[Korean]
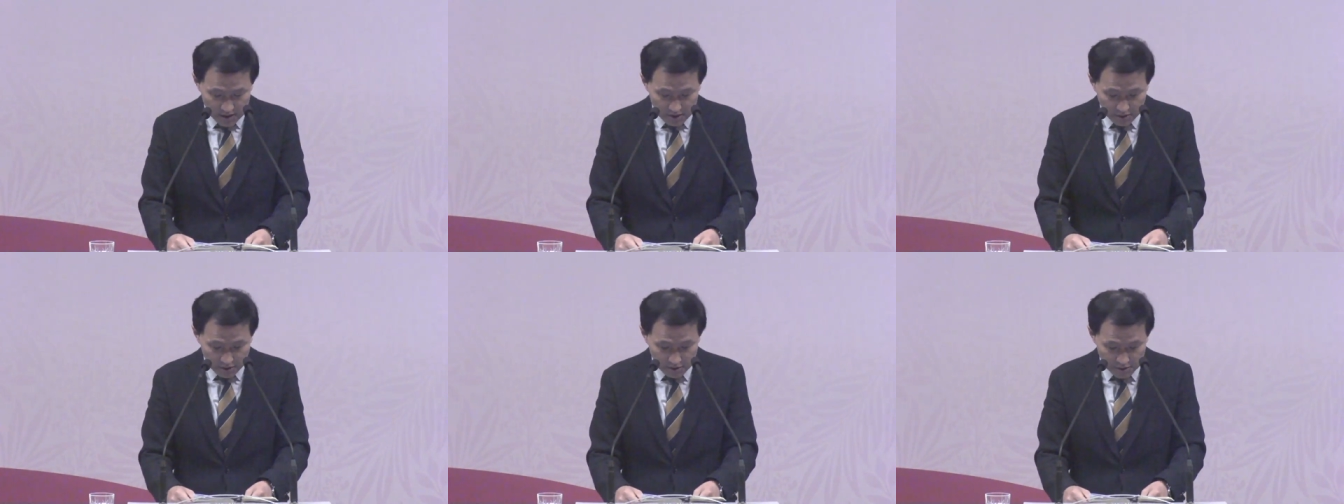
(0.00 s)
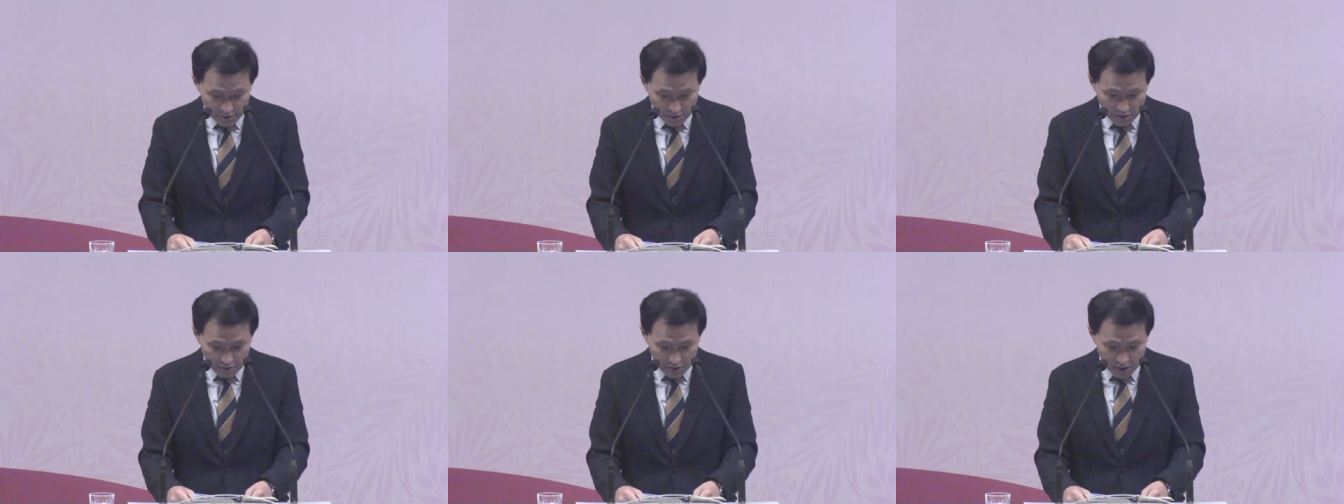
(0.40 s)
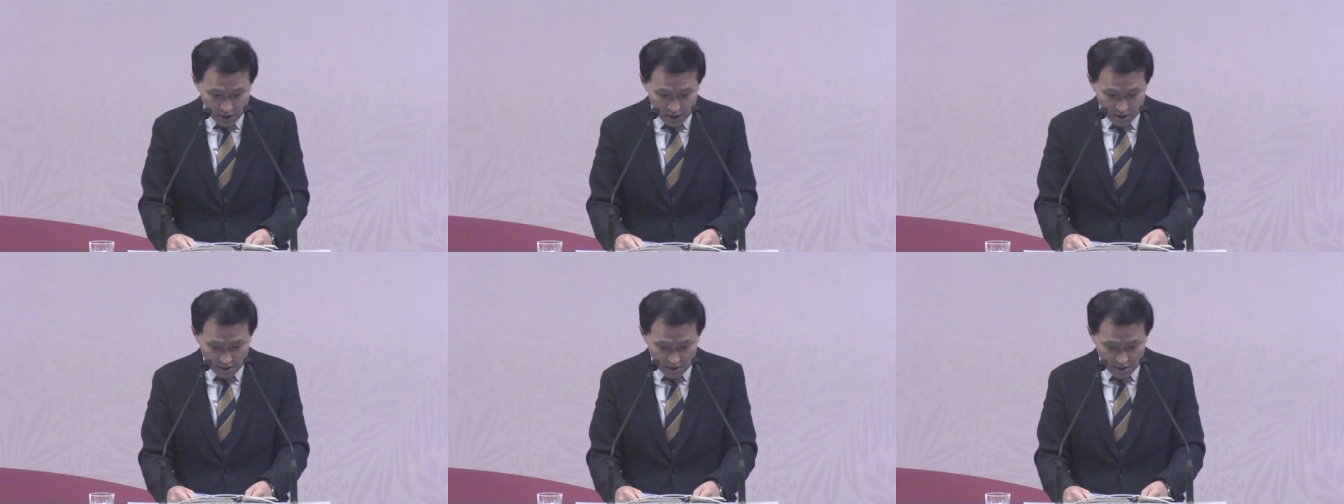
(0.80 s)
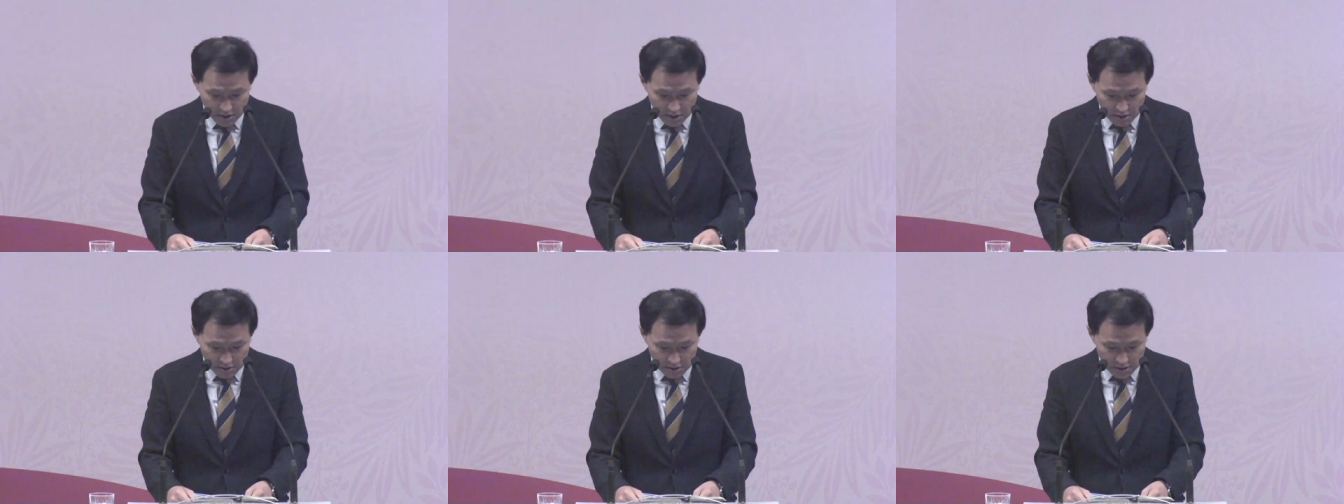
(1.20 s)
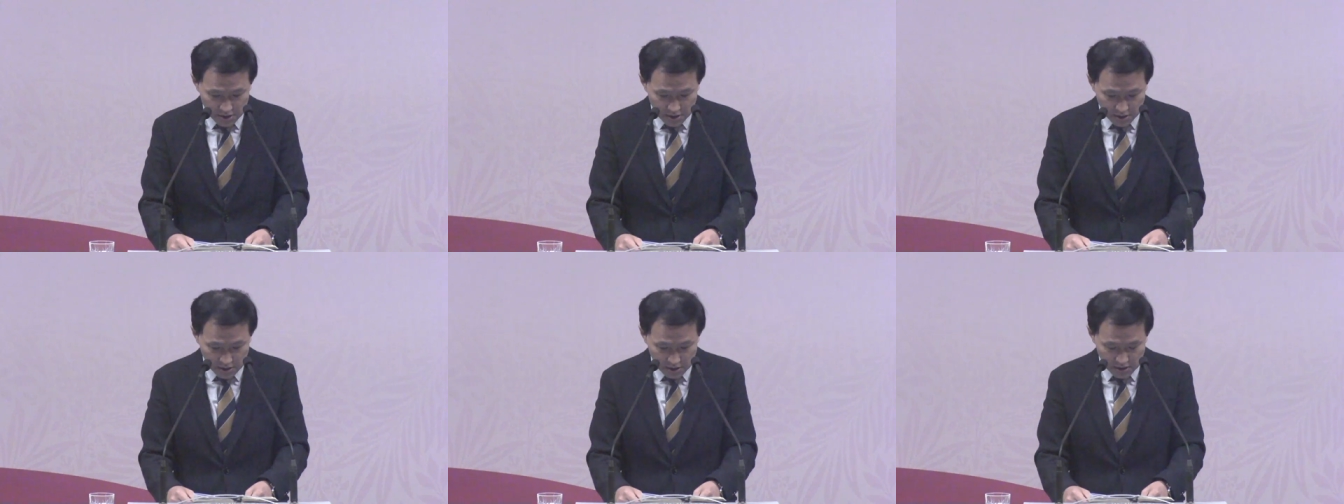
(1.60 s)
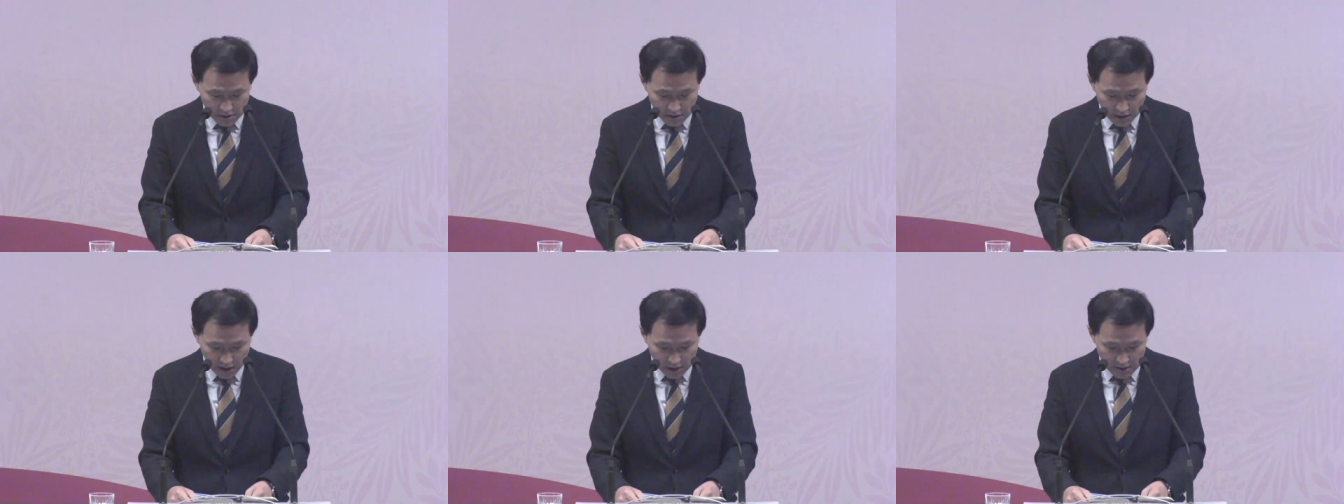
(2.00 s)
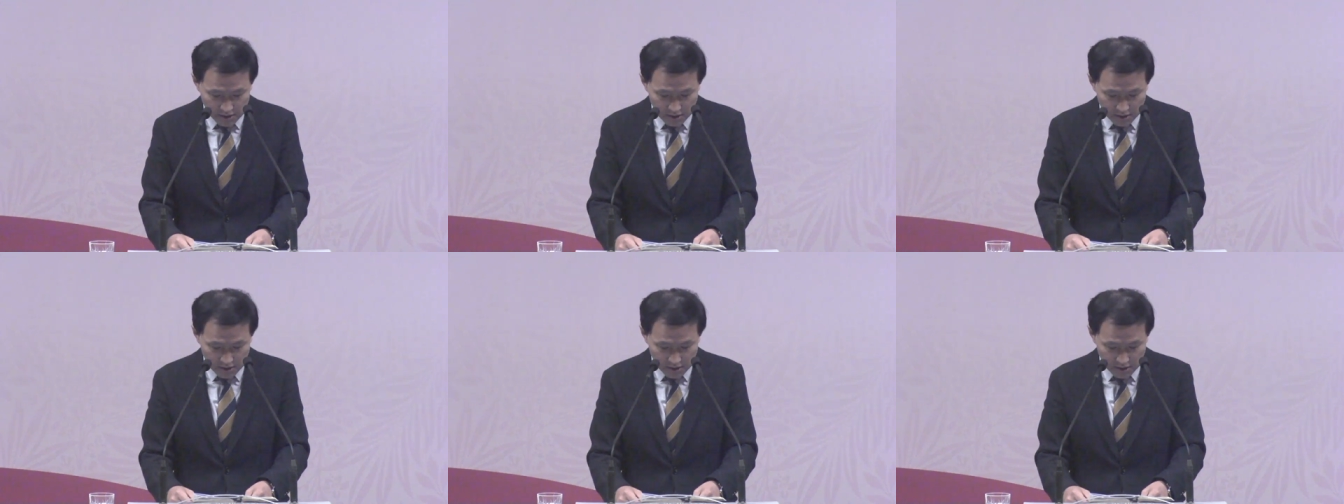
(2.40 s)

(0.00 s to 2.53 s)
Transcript: 서론적으로 우리가 기억해야 될 것이 아,